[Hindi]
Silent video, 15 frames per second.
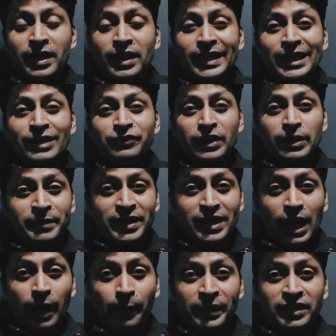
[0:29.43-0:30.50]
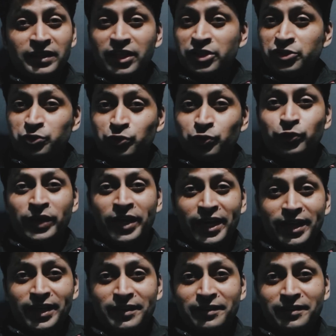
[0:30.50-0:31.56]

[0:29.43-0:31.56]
लेकिन फिर भी आपके अंदर एक जुनून है